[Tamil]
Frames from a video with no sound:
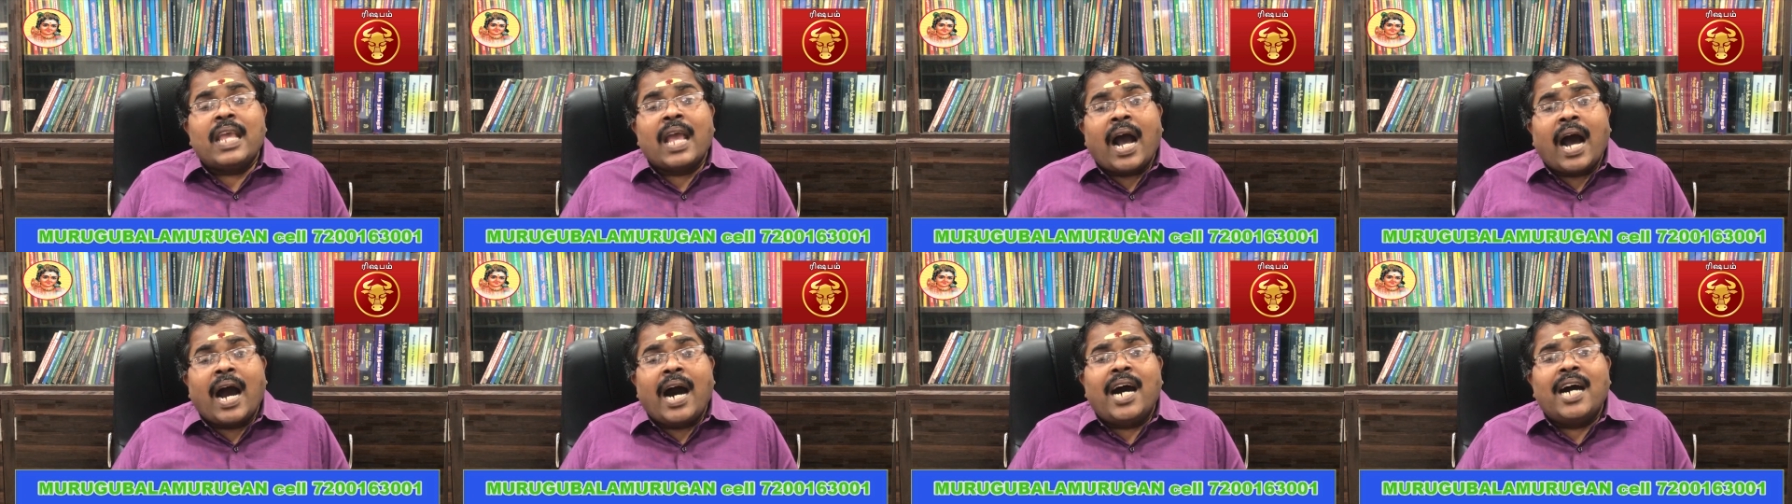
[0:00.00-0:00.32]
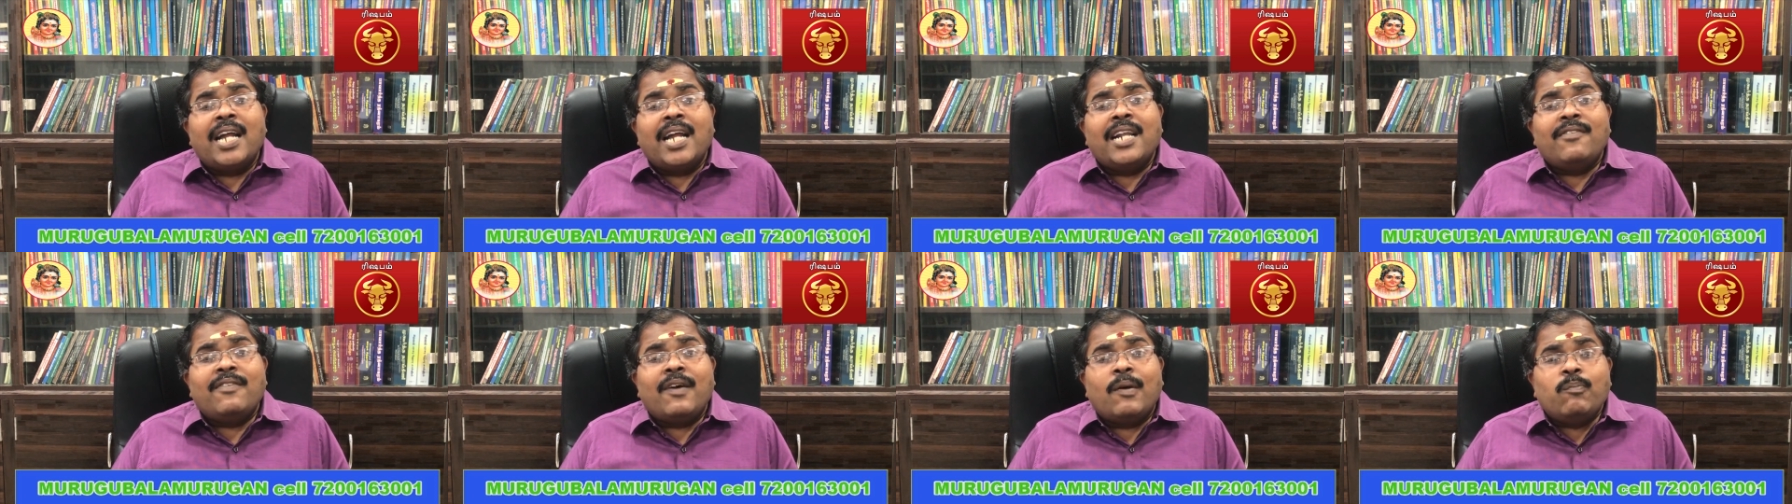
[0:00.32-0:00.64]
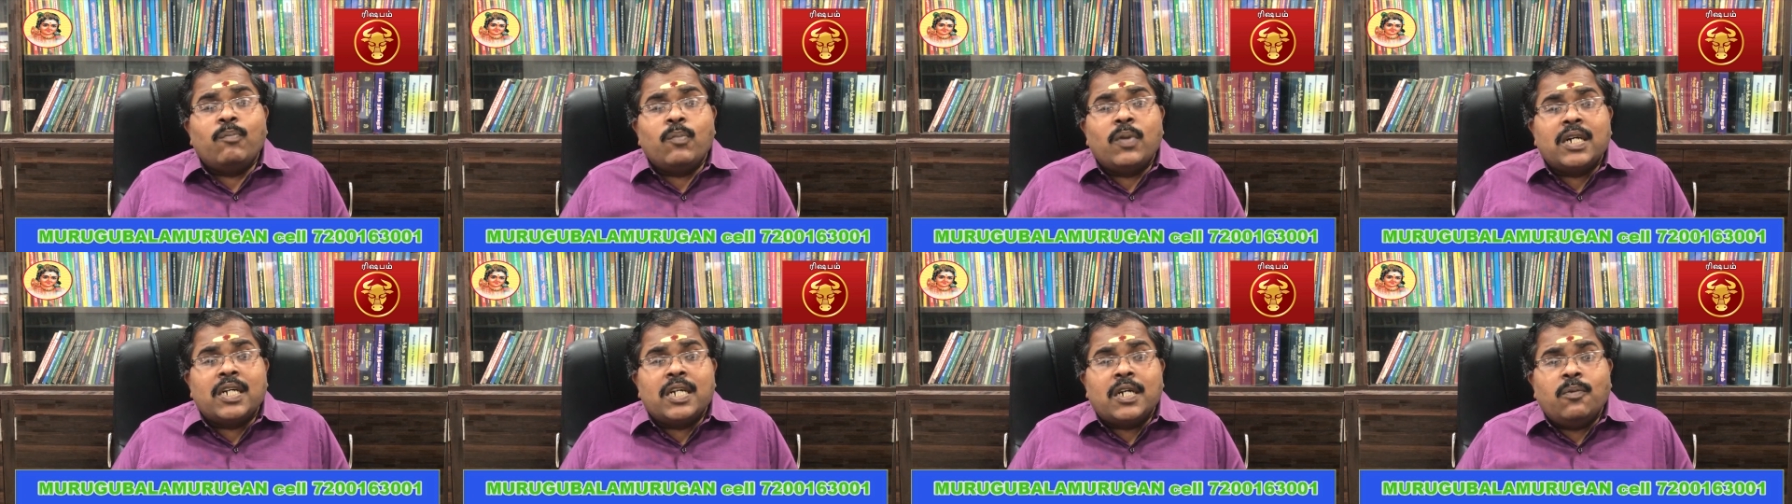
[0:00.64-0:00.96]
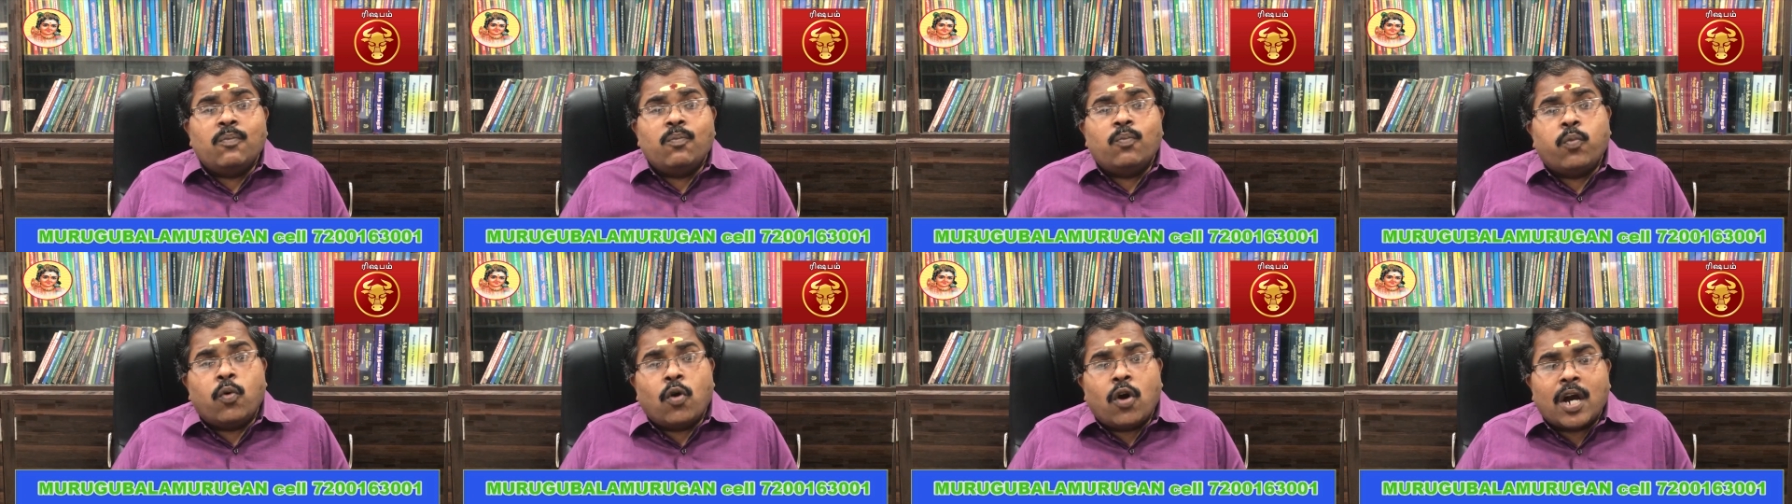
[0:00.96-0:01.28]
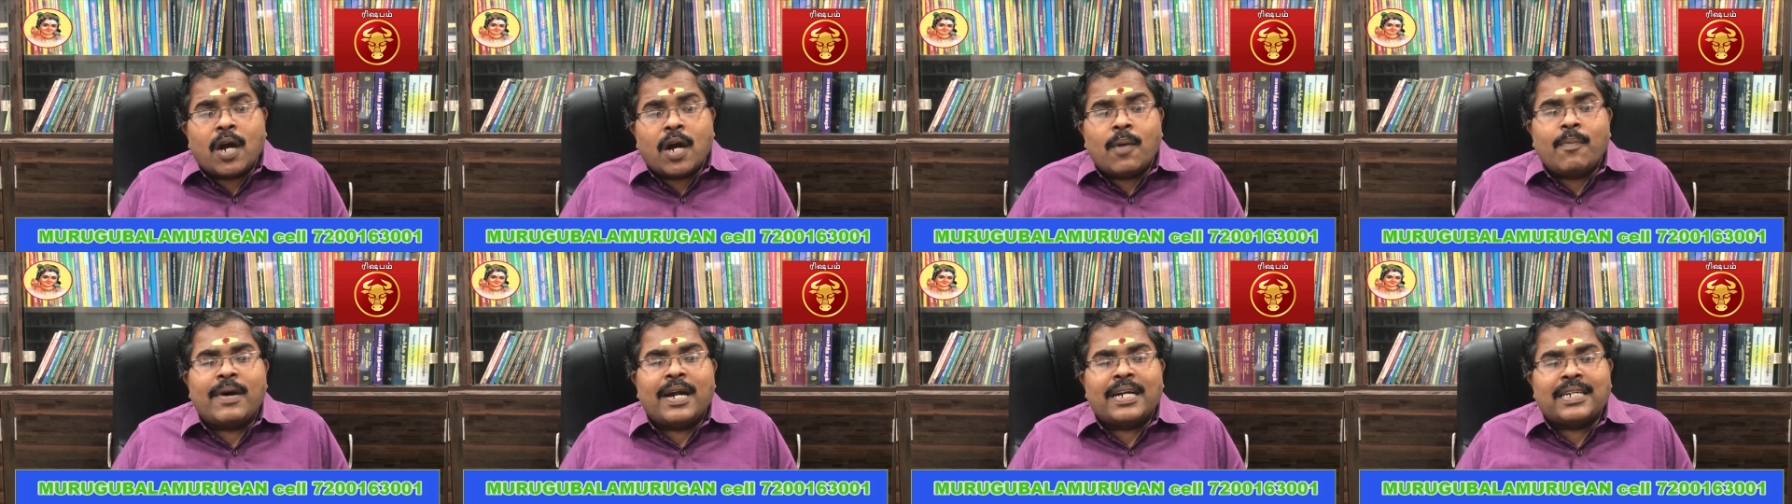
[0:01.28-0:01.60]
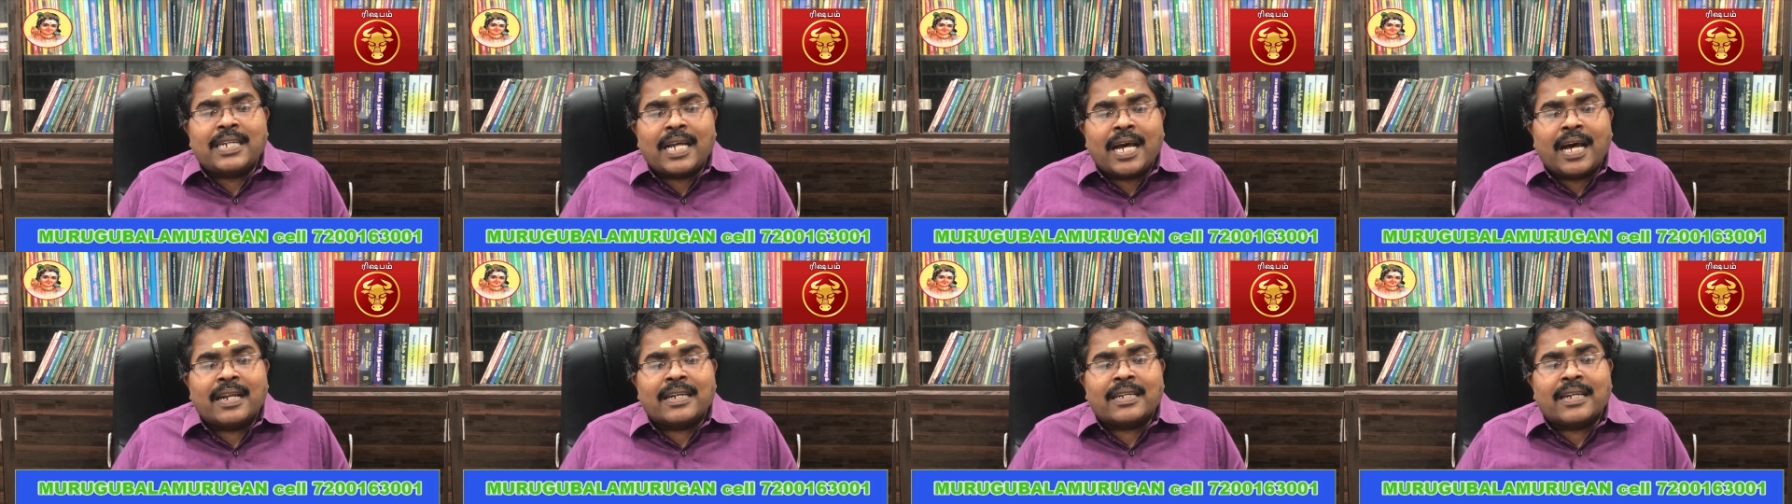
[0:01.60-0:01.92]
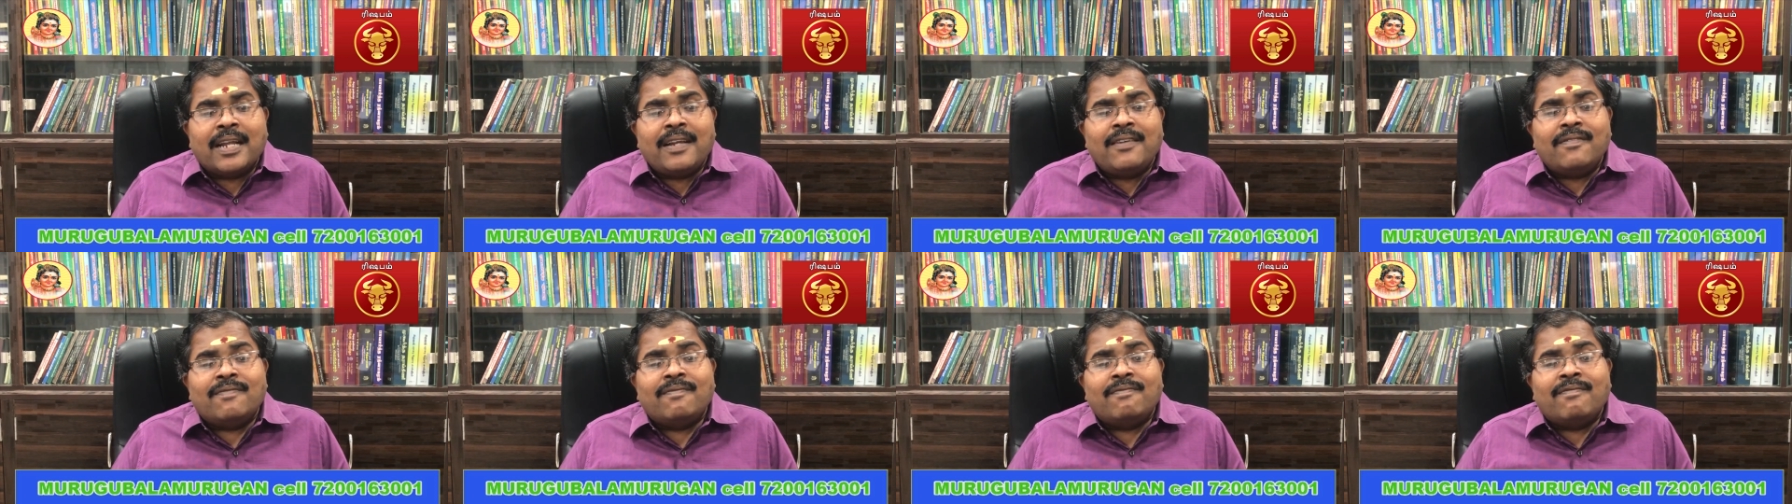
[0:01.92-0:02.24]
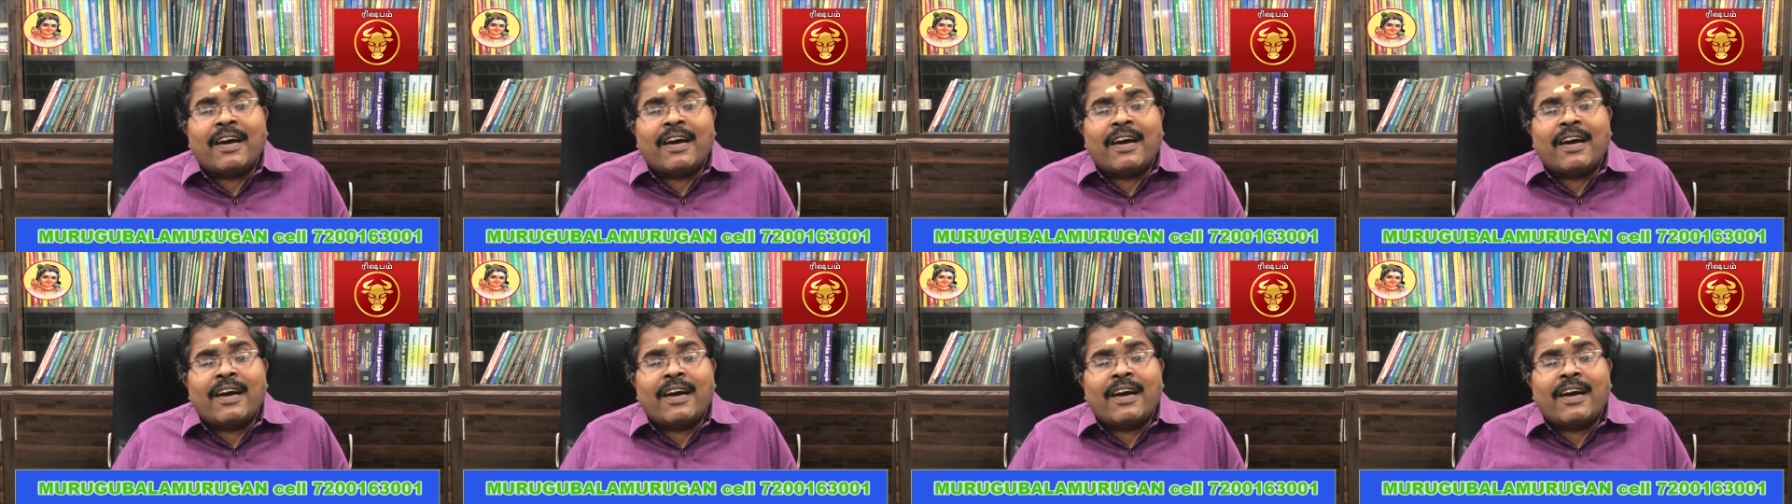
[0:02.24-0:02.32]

யார் வம்புக்கும் போக மாட்டார்கள்